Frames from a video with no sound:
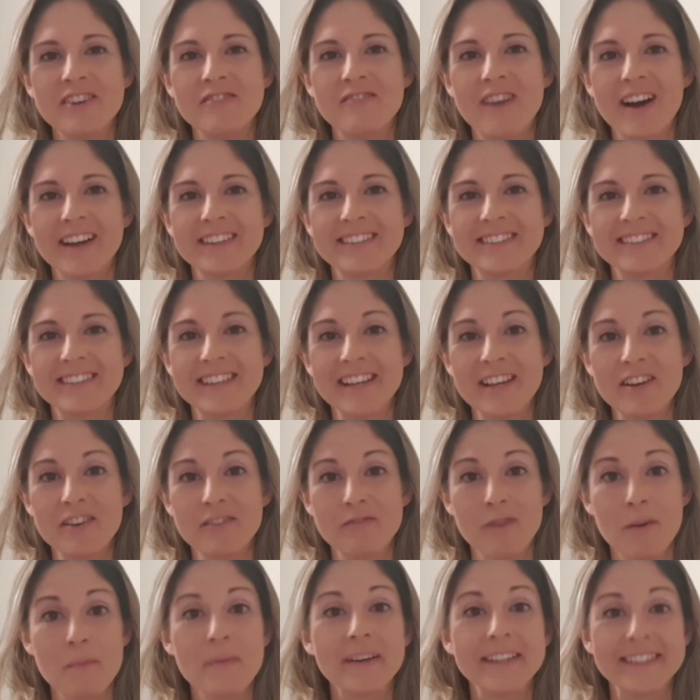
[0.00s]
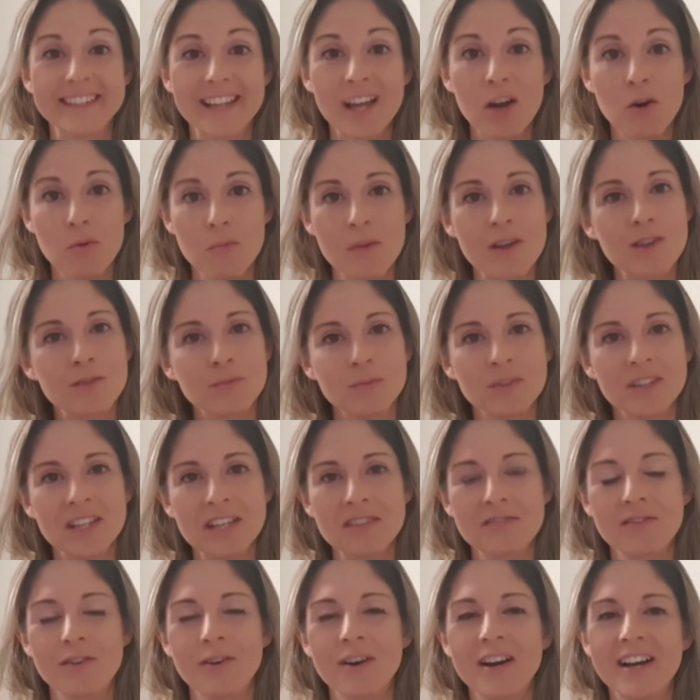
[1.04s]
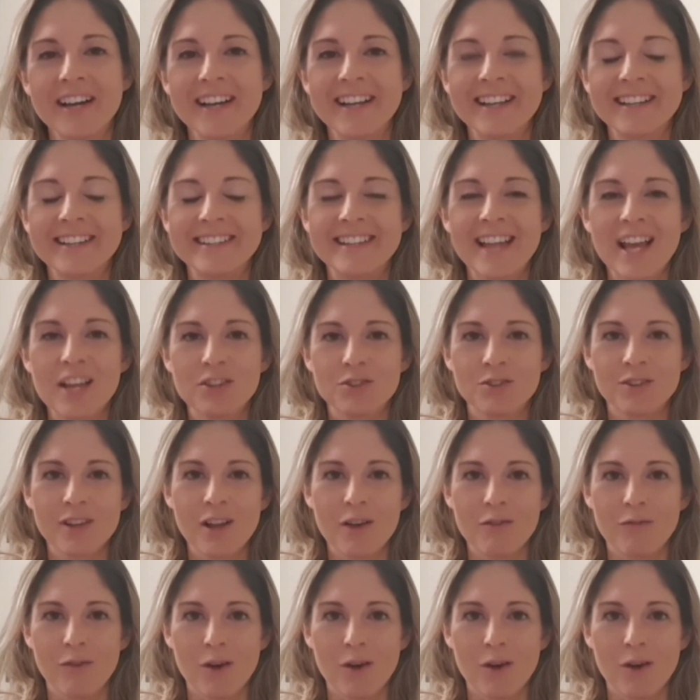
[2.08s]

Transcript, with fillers: vai ser, vai manter o mesmo nível dentro da